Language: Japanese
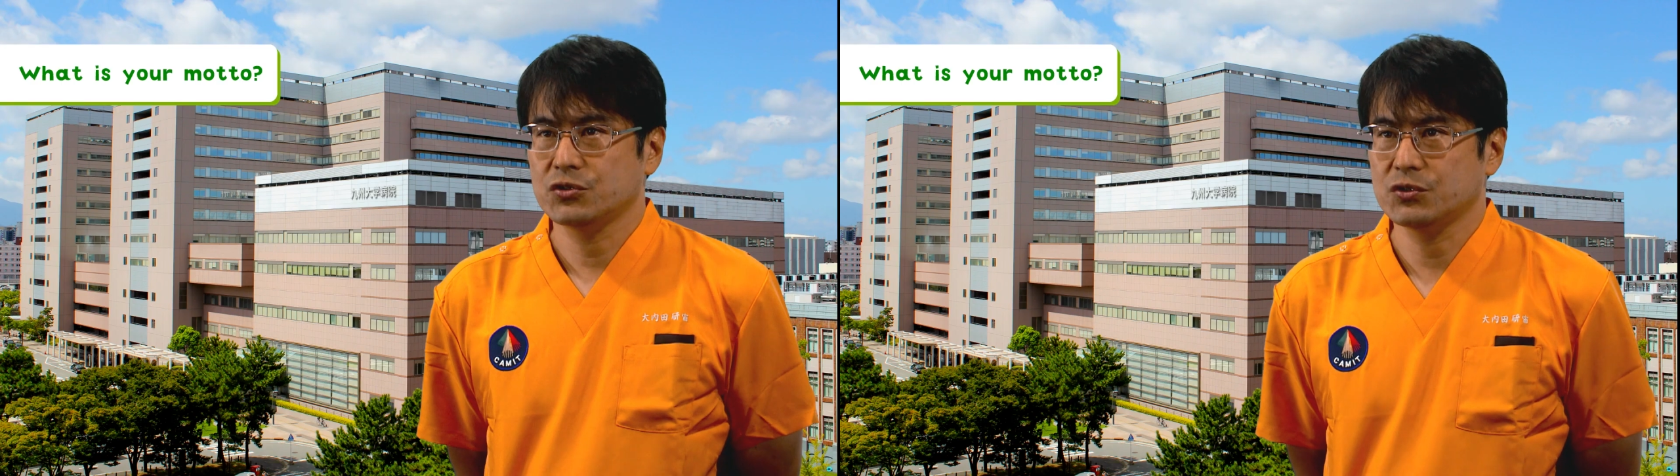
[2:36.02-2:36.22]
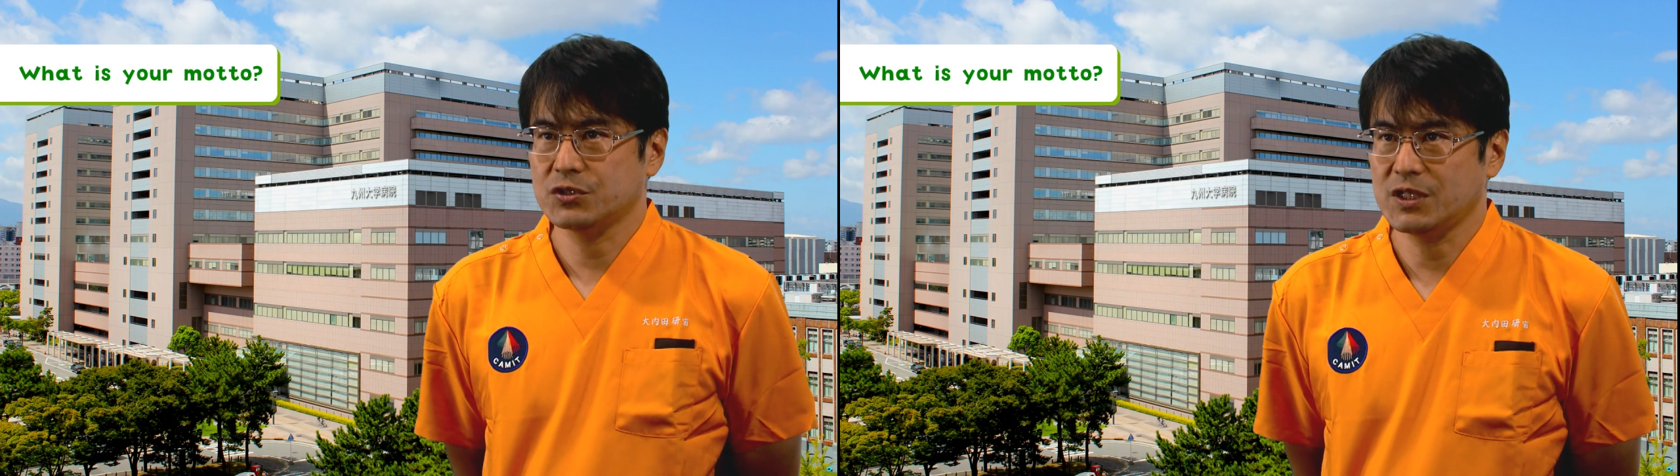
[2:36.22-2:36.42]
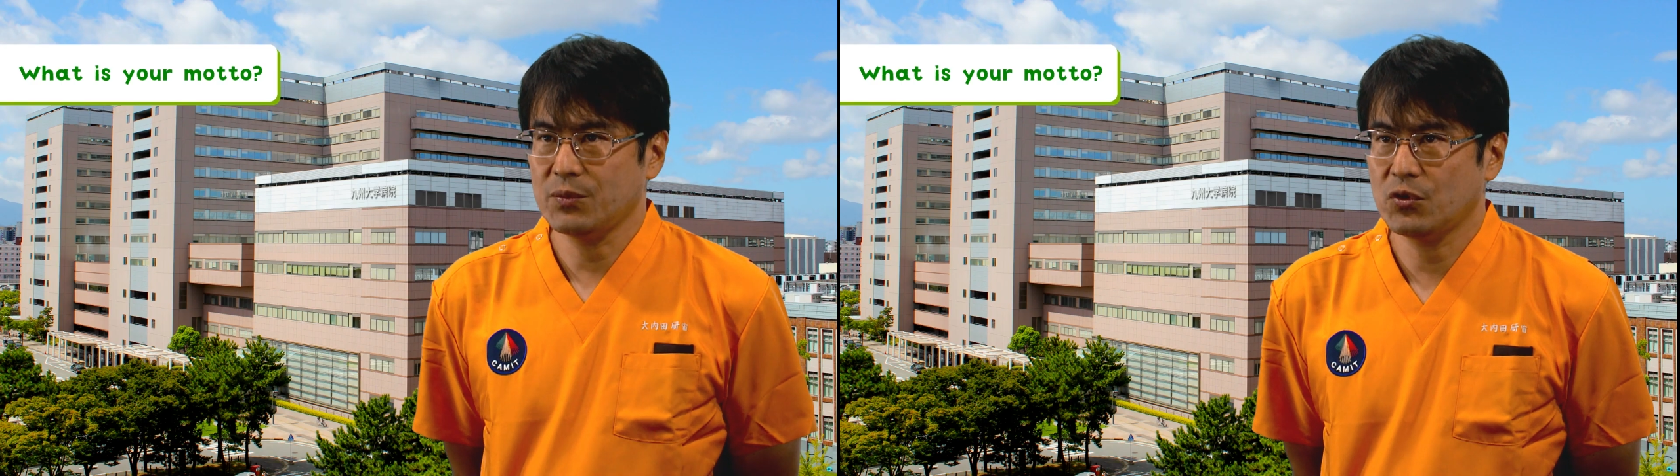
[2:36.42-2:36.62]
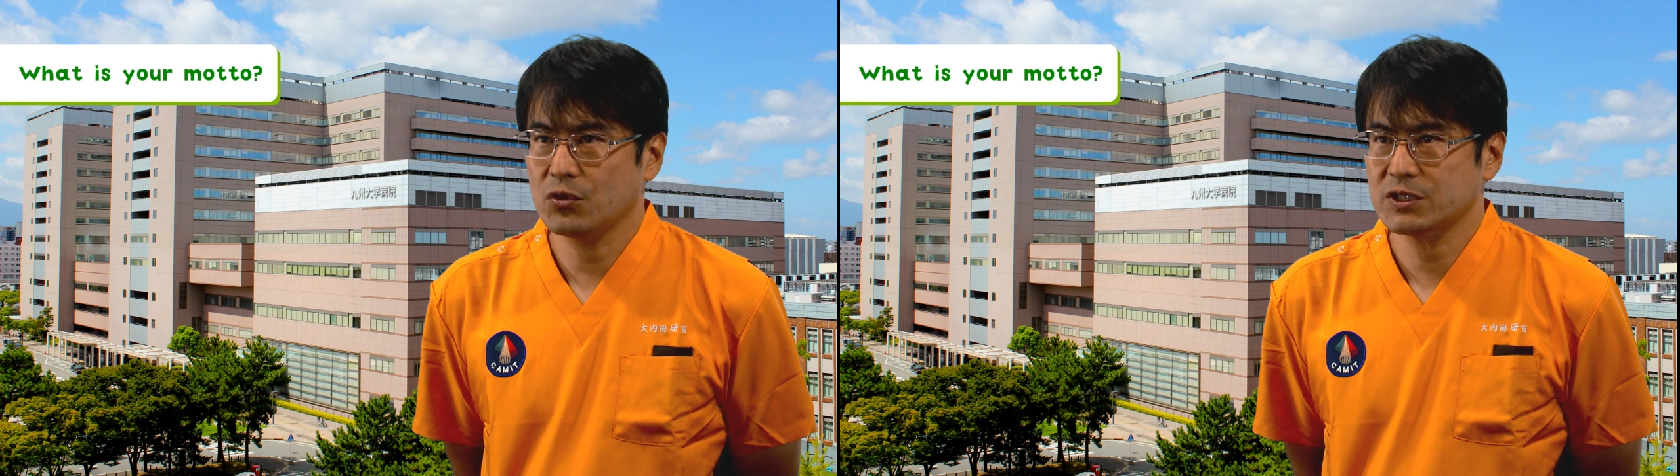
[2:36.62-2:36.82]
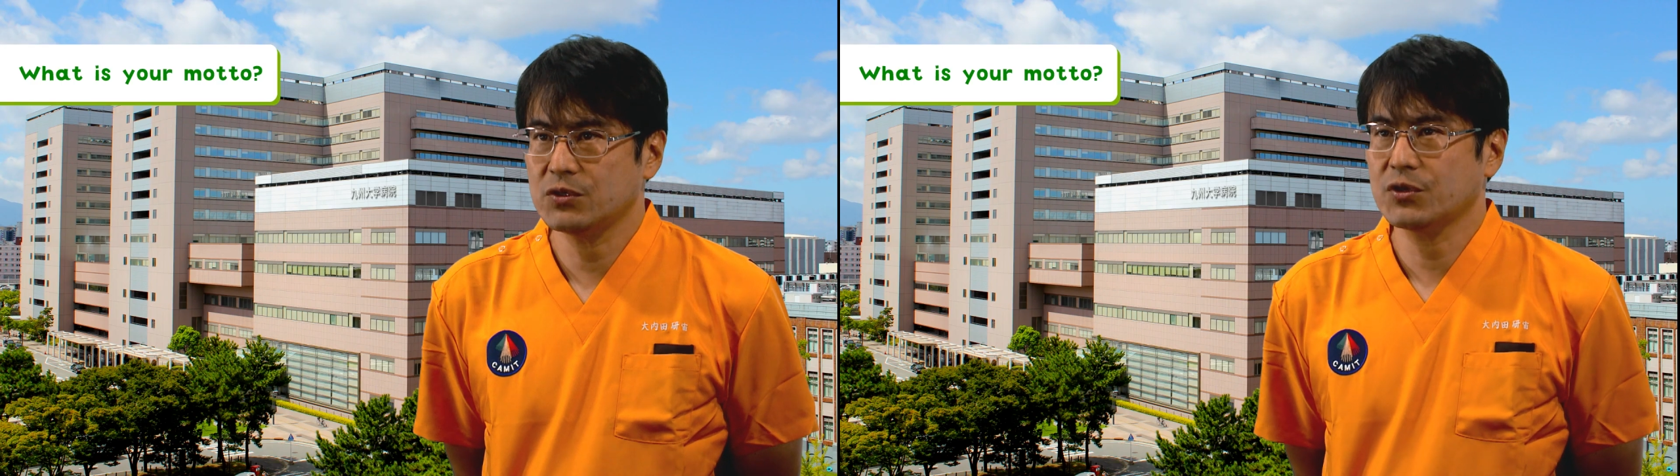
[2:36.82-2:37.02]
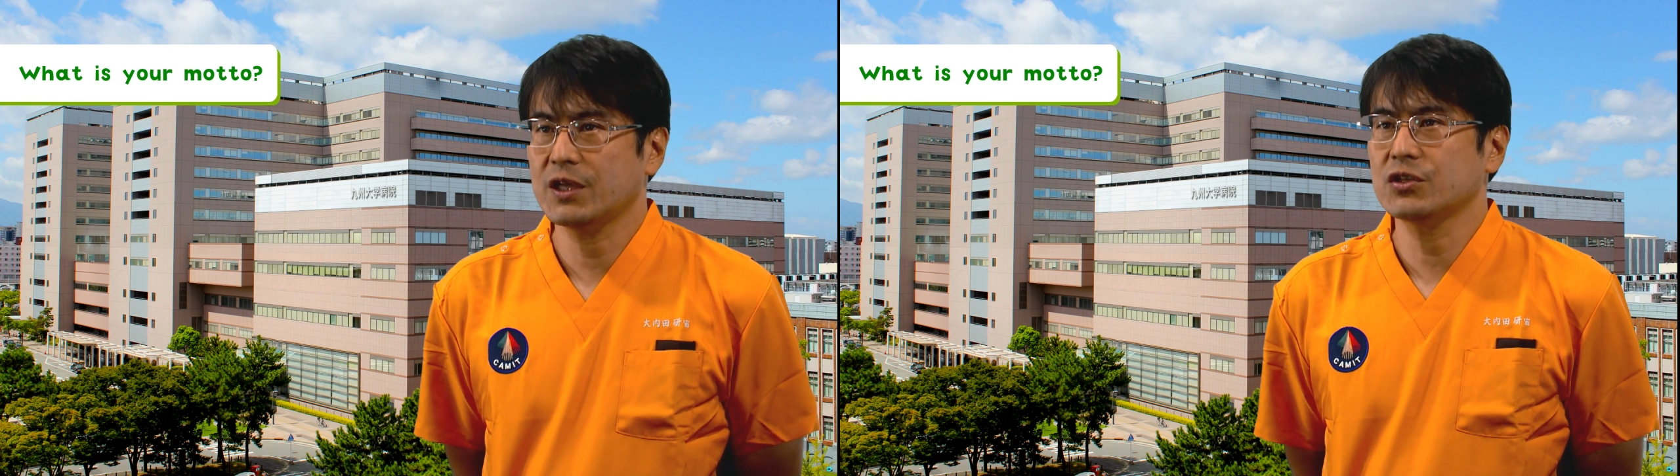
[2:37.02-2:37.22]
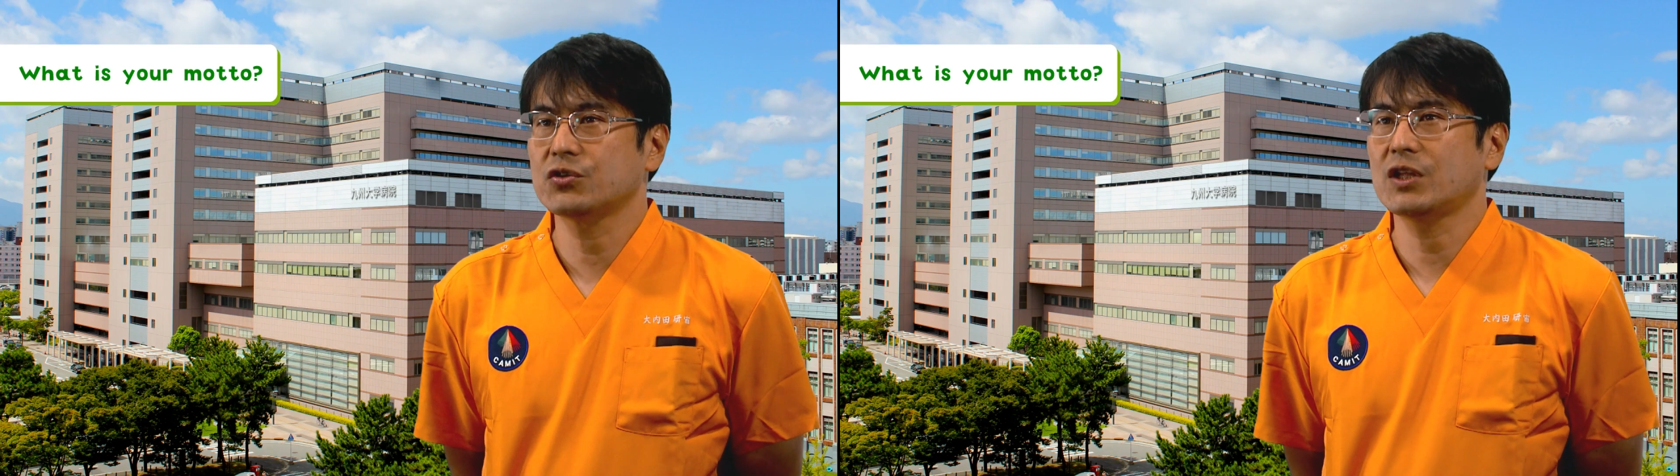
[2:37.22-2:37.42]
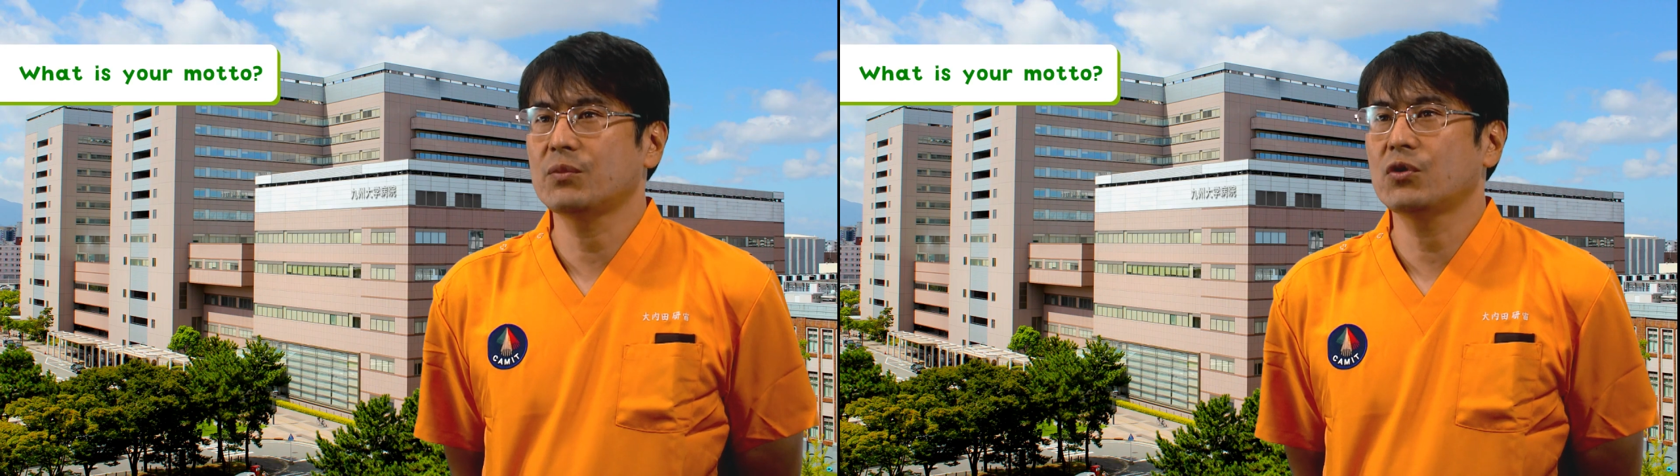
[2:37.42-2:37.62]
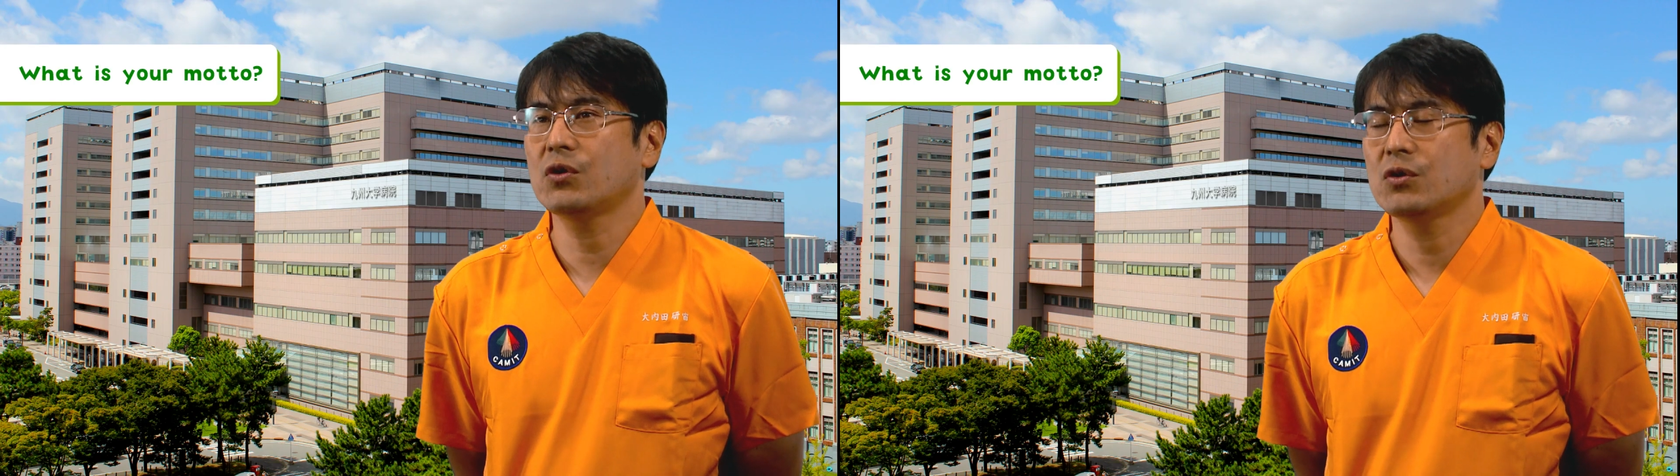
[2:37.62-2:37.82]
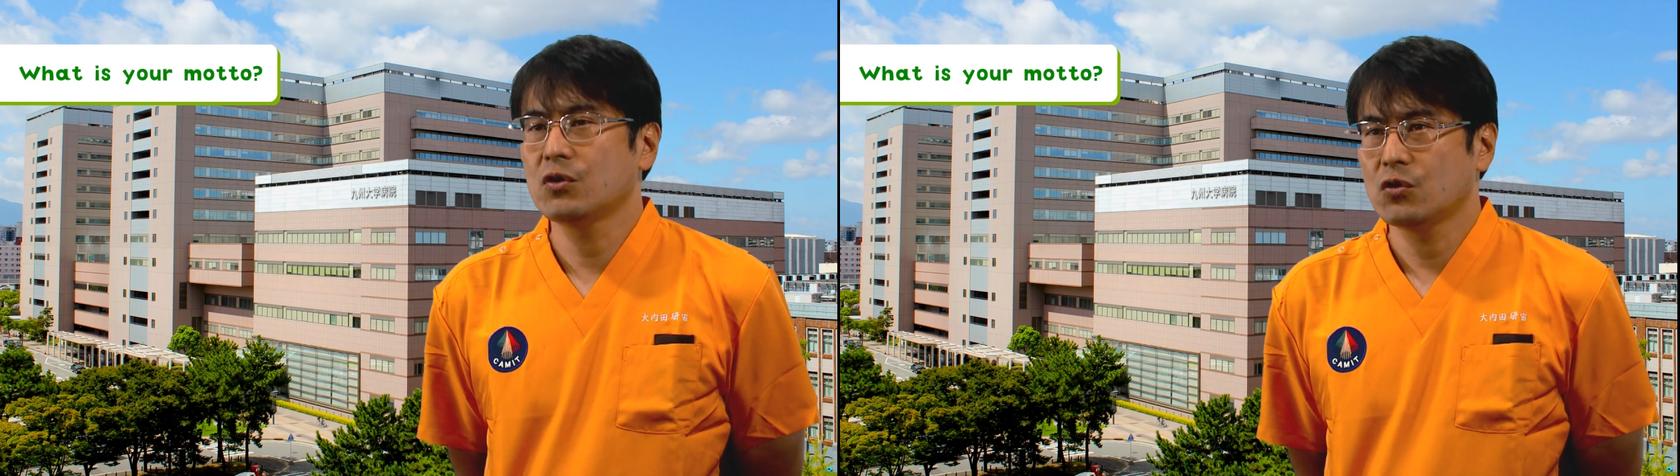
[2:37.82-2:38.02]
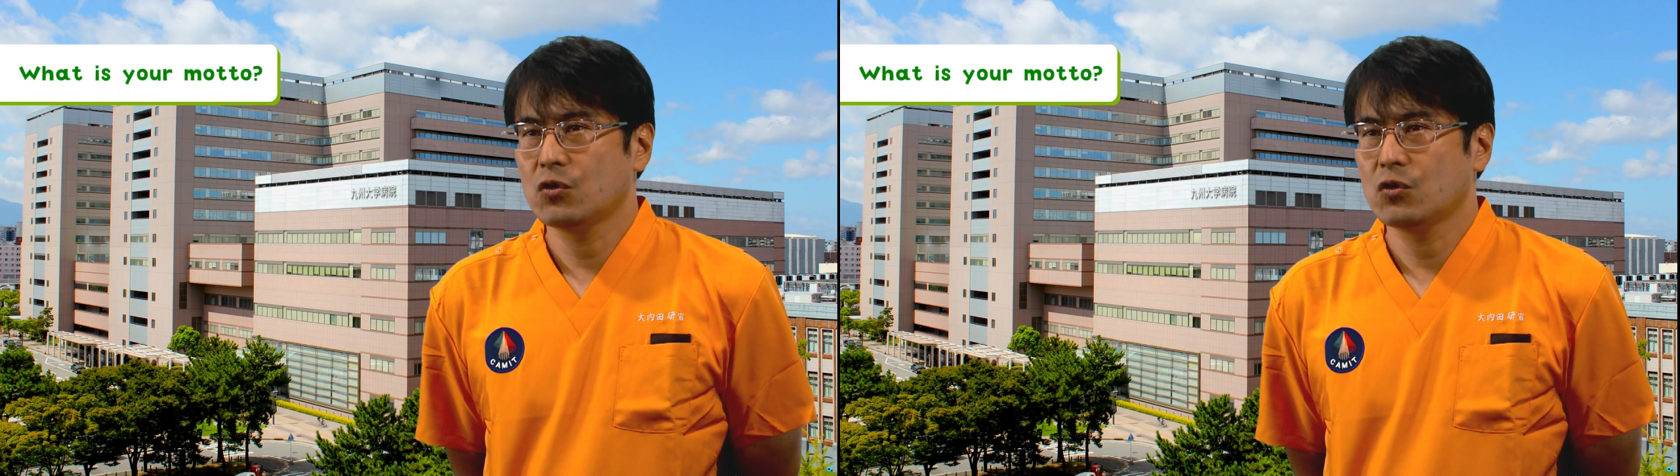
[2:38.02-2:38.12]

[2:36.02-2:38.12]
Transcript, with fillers: 手術でも基礎研究でも